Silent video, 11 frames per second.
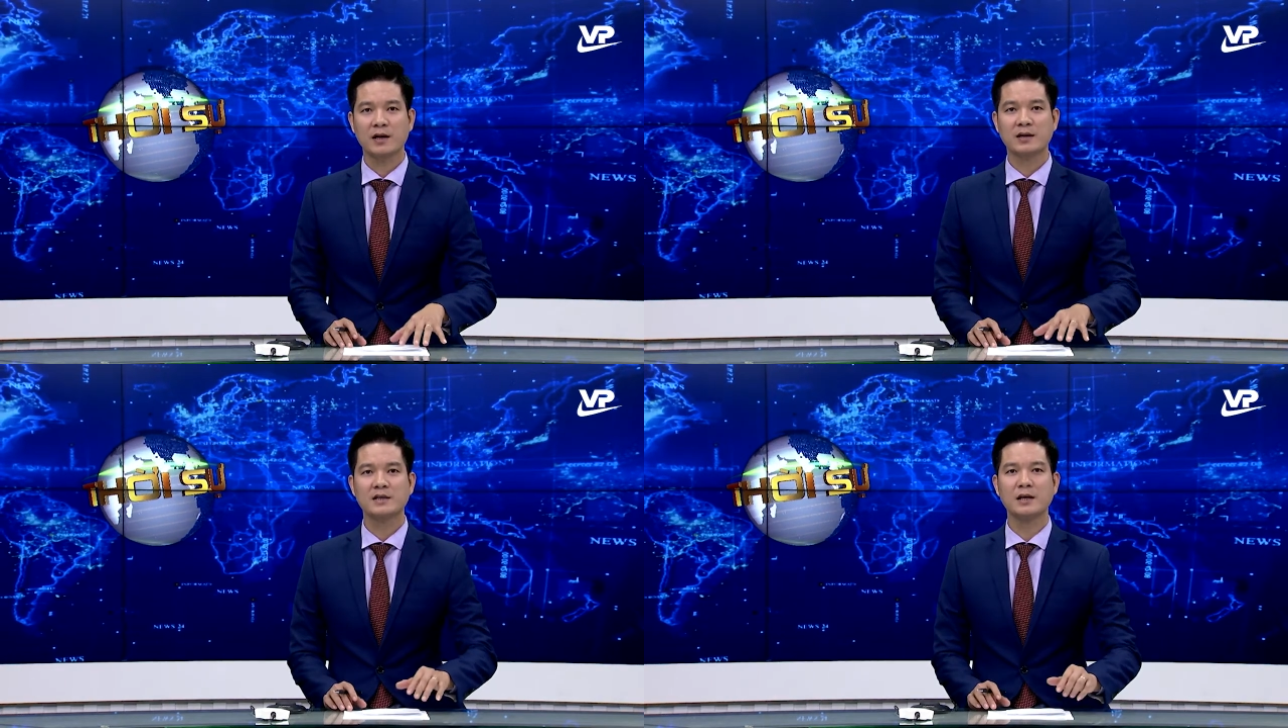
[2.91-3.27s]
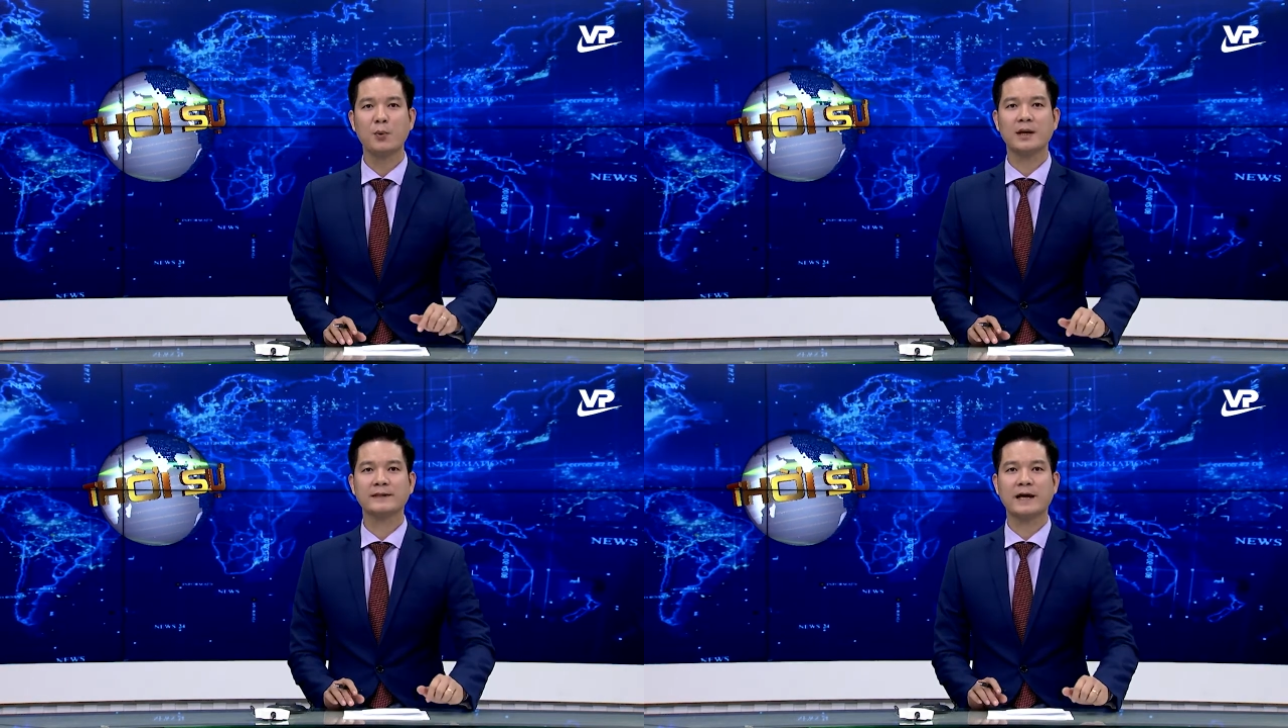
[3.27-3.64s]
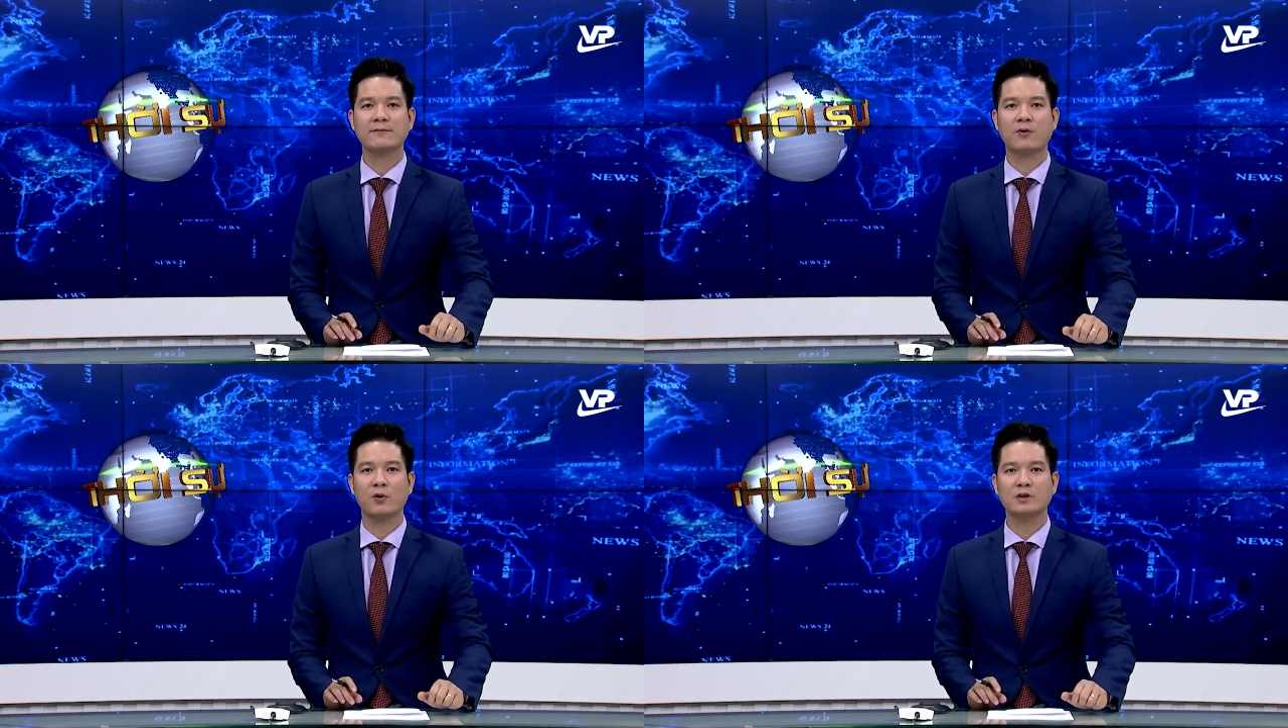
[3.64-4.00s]
9 huyện, thành
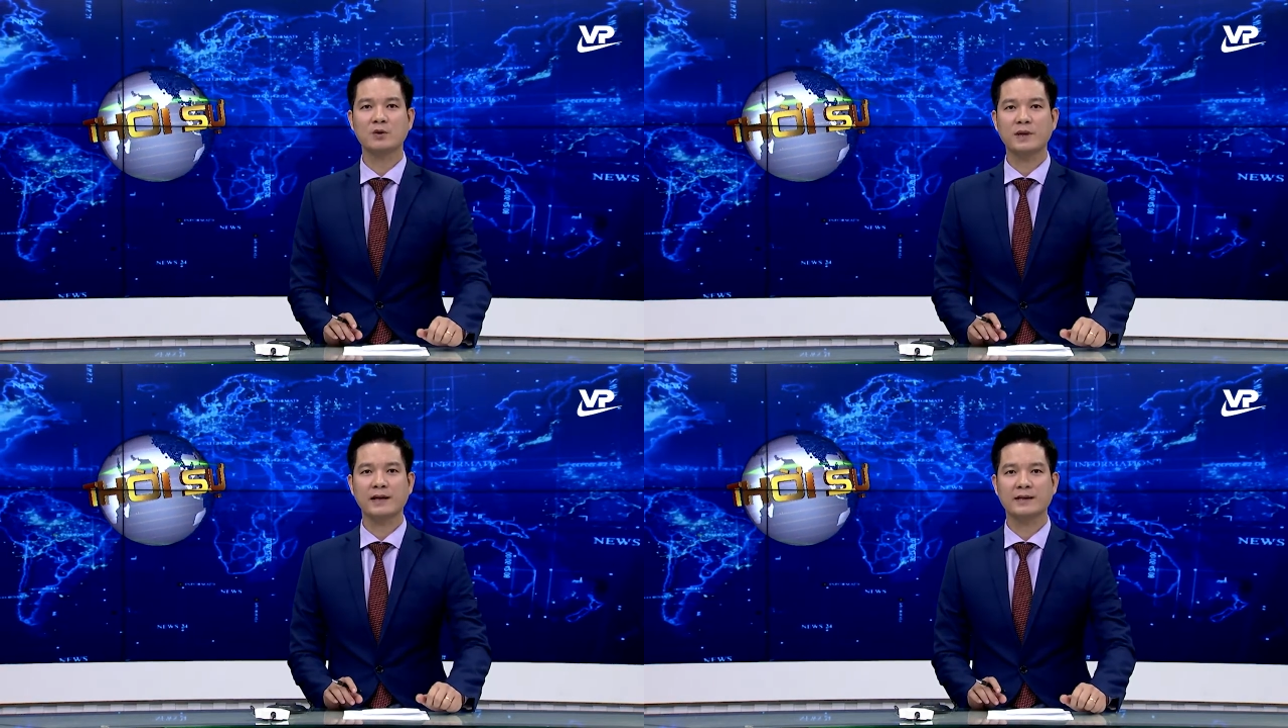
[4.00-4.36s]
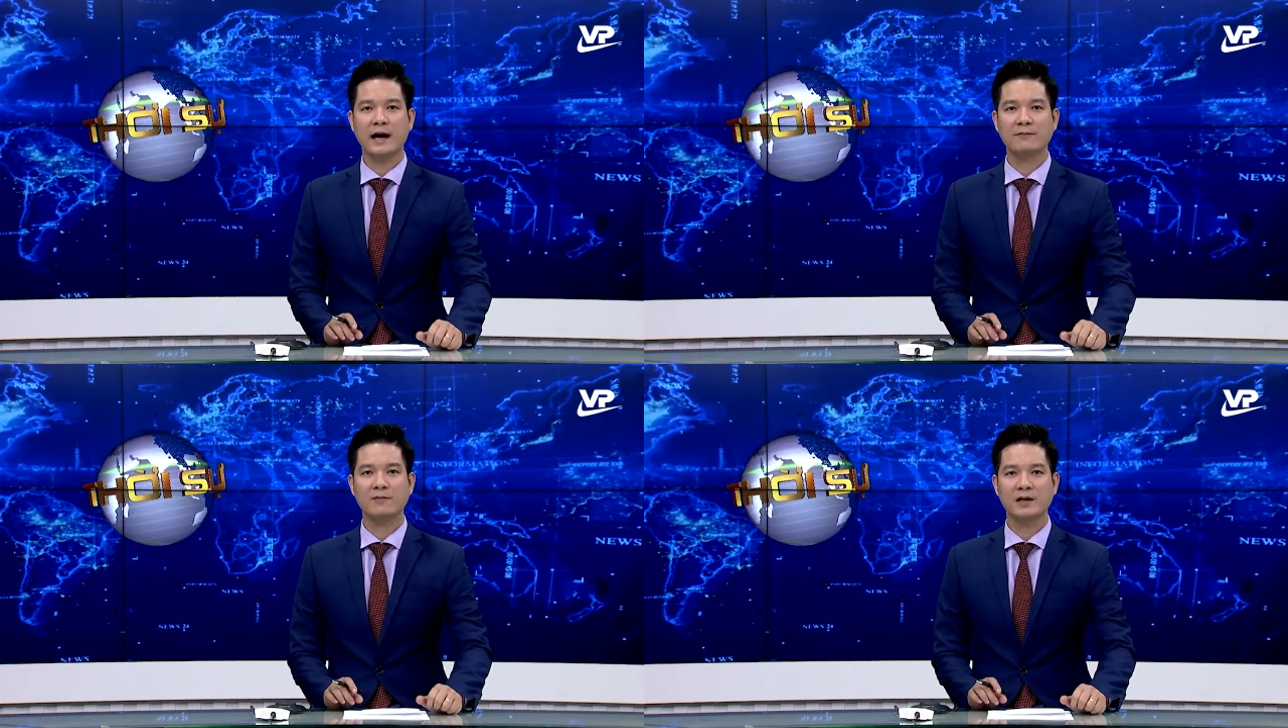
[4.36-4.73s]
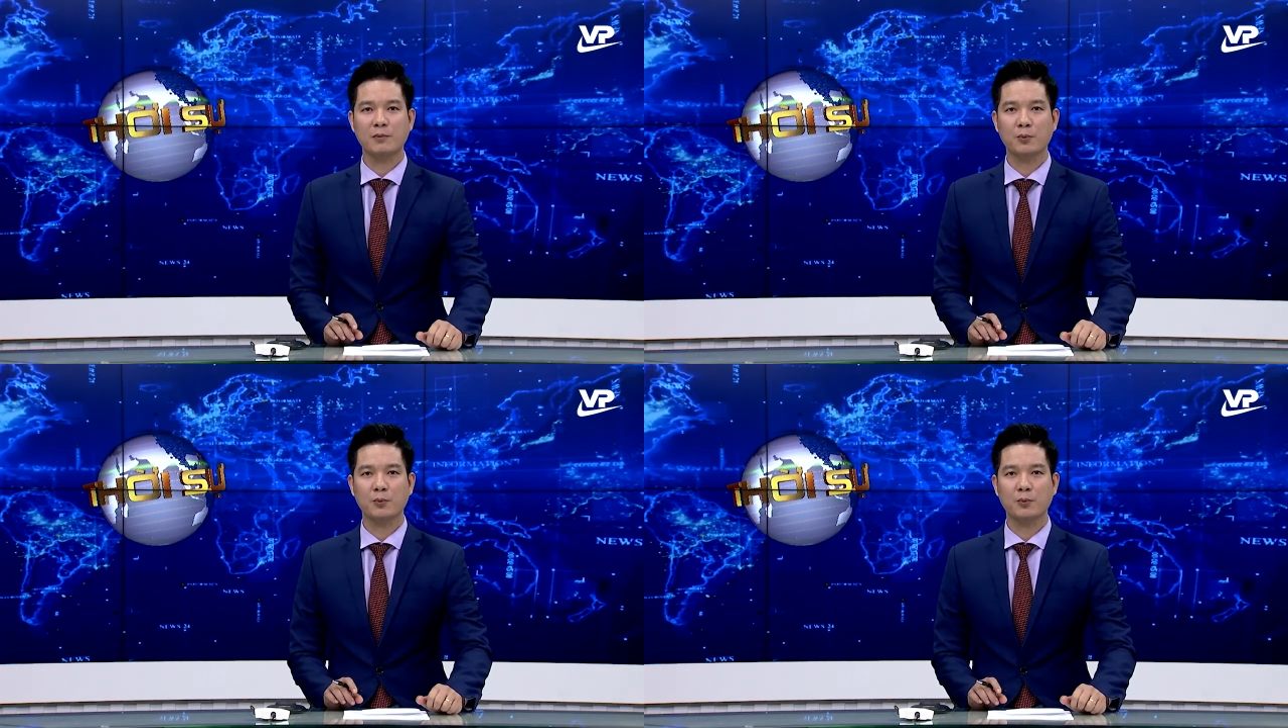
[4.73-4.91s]
phố trong tỉnh đã vận động